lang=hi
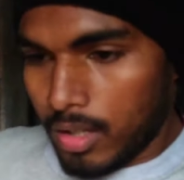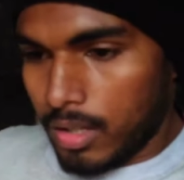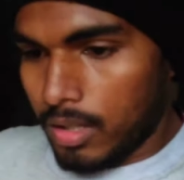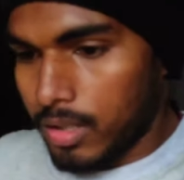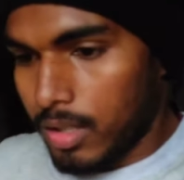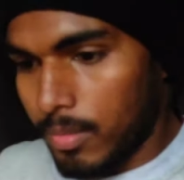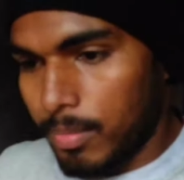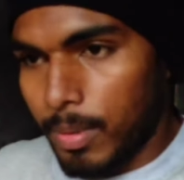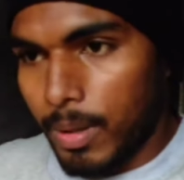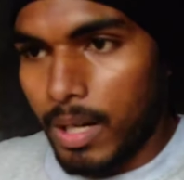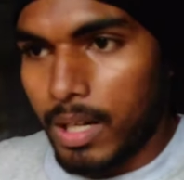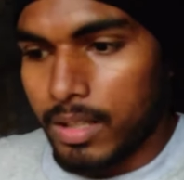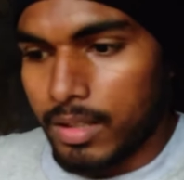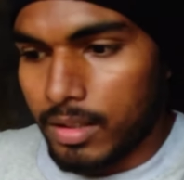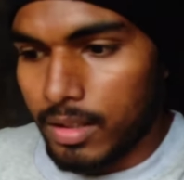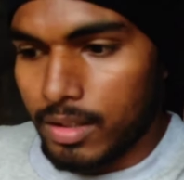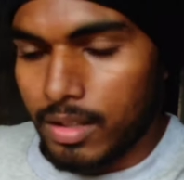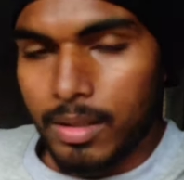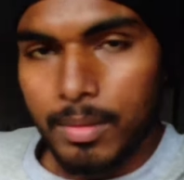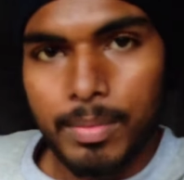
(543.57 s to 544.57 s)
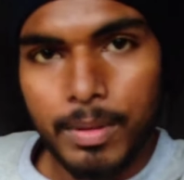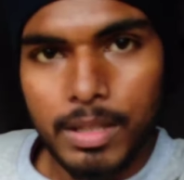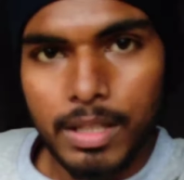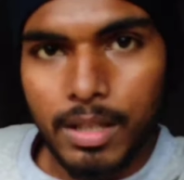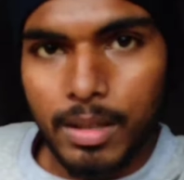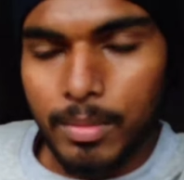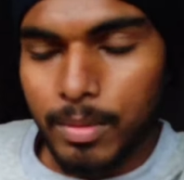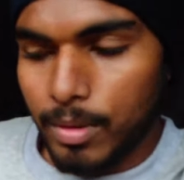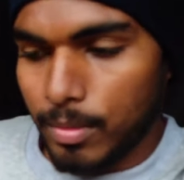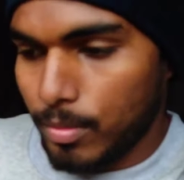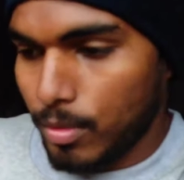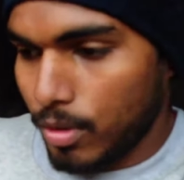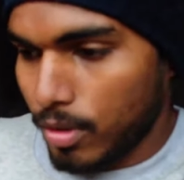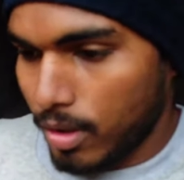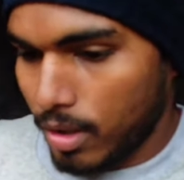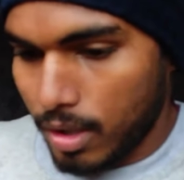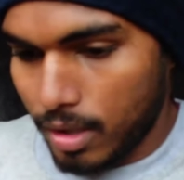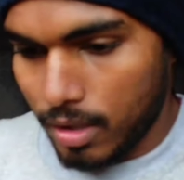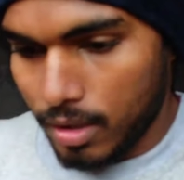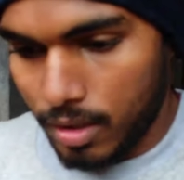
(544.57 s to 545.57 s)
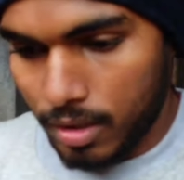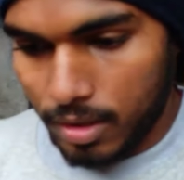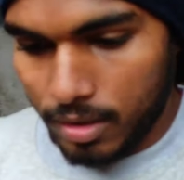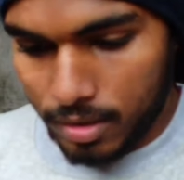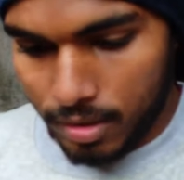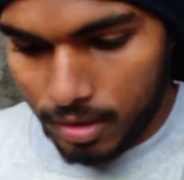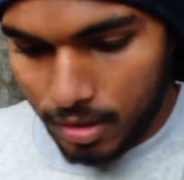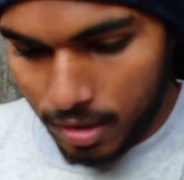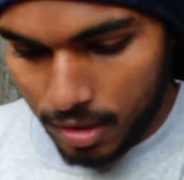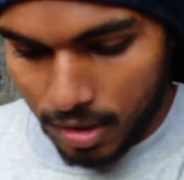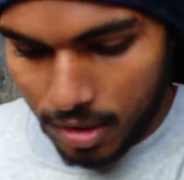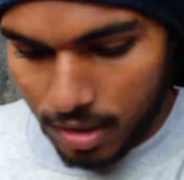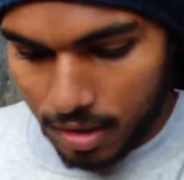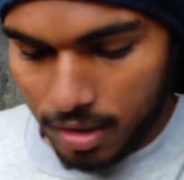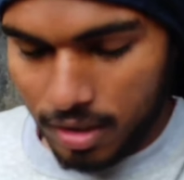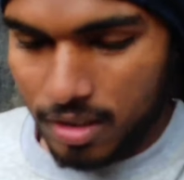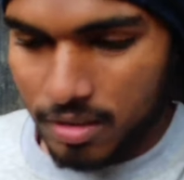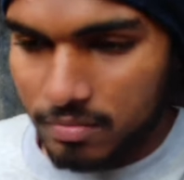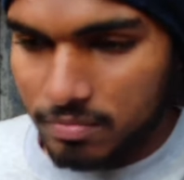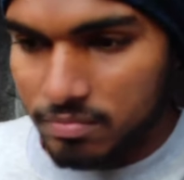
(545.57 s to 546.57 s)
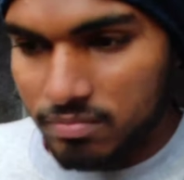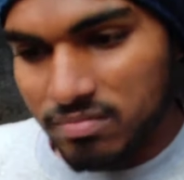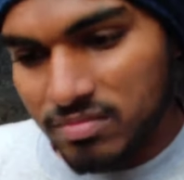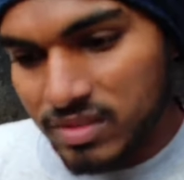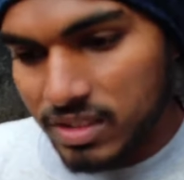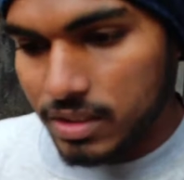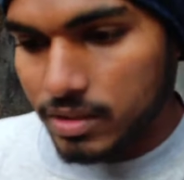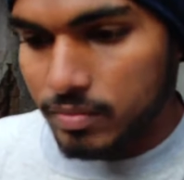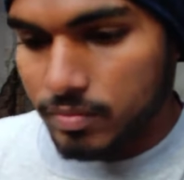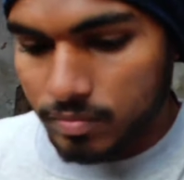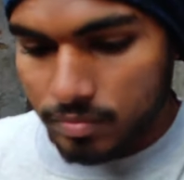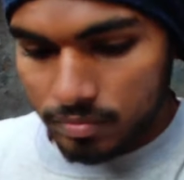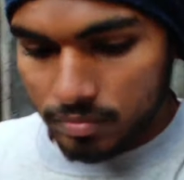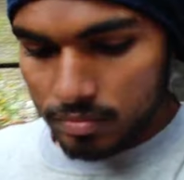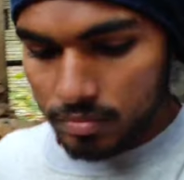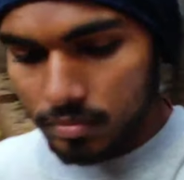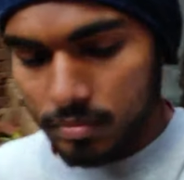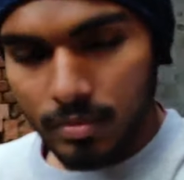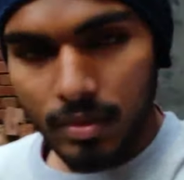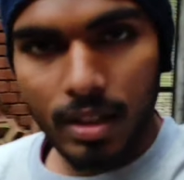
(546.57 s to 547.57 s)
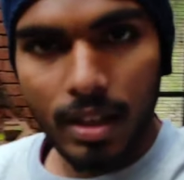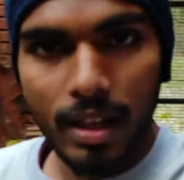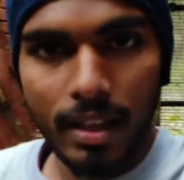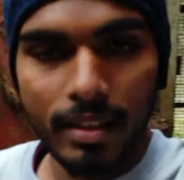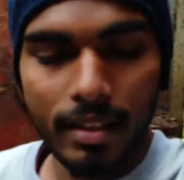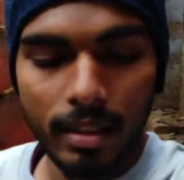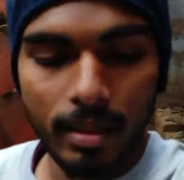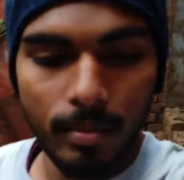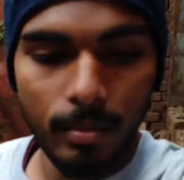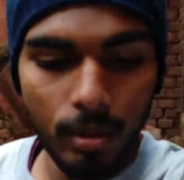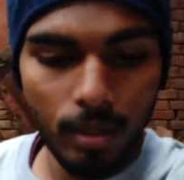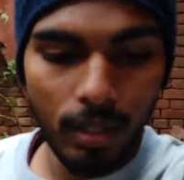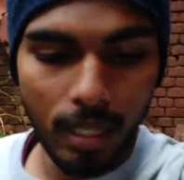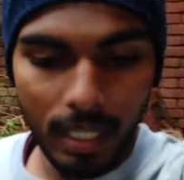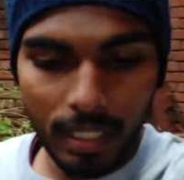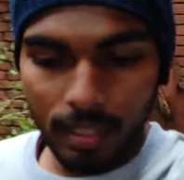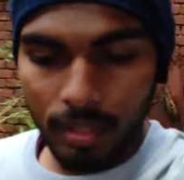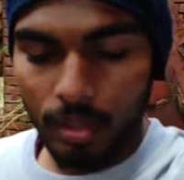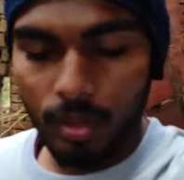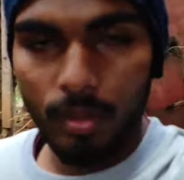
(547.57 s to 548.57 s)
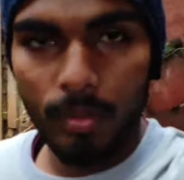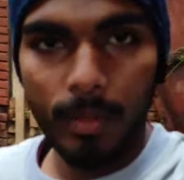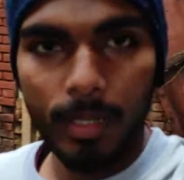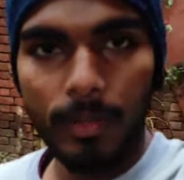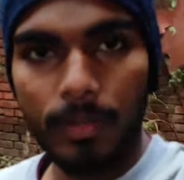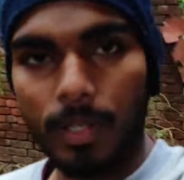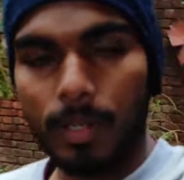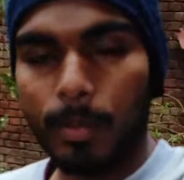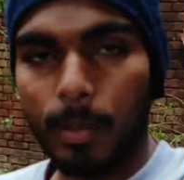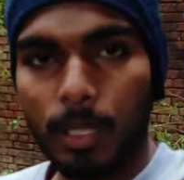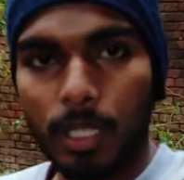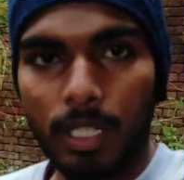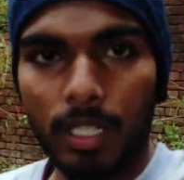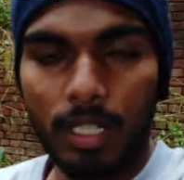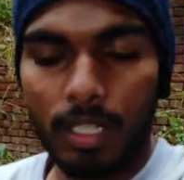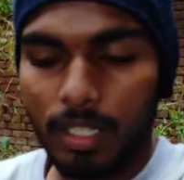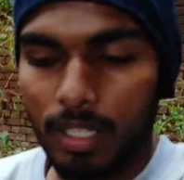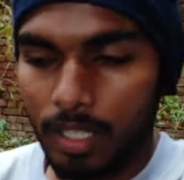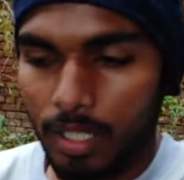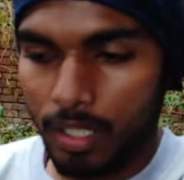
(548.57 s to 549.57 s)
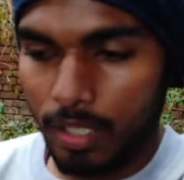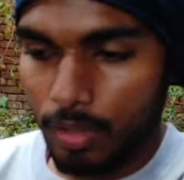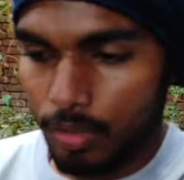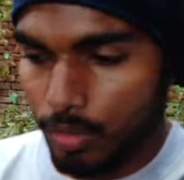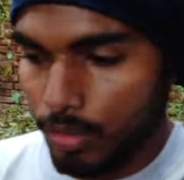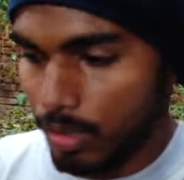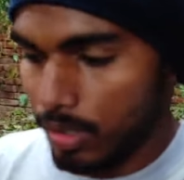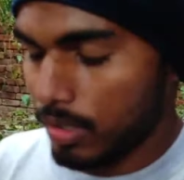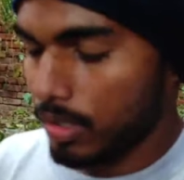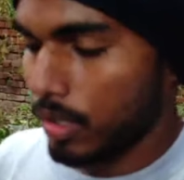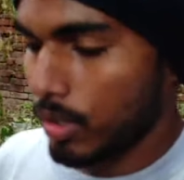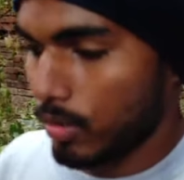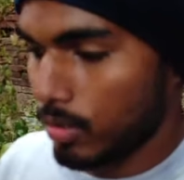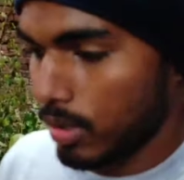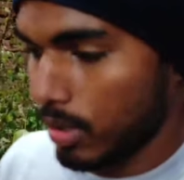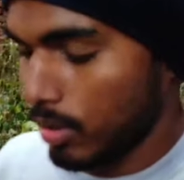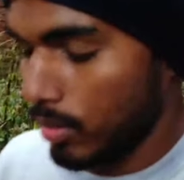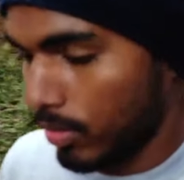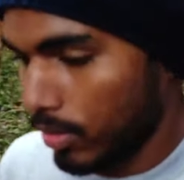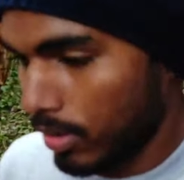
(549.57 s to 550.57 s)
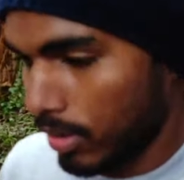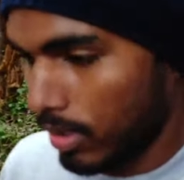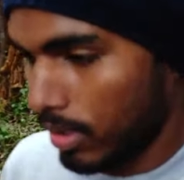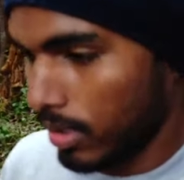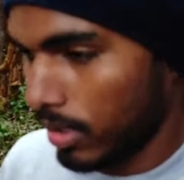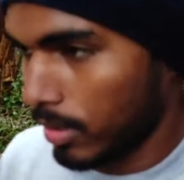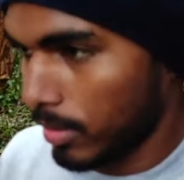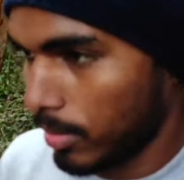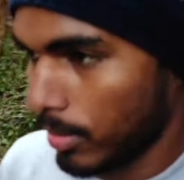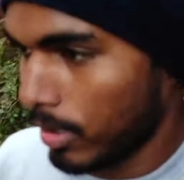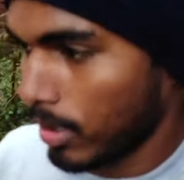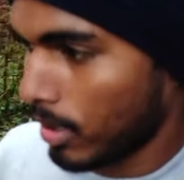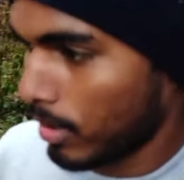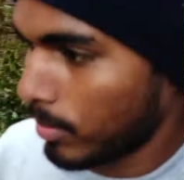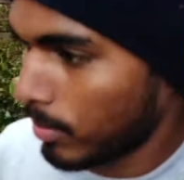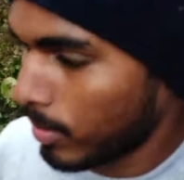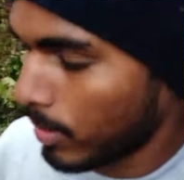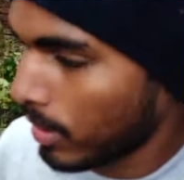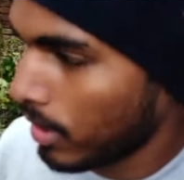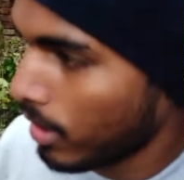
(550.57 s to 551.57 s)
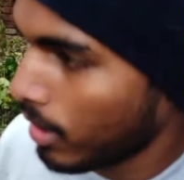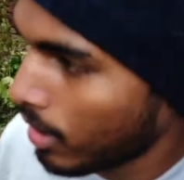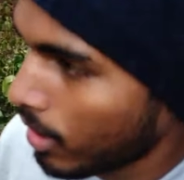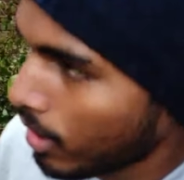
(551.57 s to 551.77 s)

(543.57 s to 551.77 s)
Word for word: ऐसे बाहर चलते हैं पता अभी हम लोग आ रहे हैं नशेड़ी आगे ऐसे हम लोग आए थे घूमने फिर पता लग रहा है यहाँ तो नशा होता है हॉन्टेड के नाम पे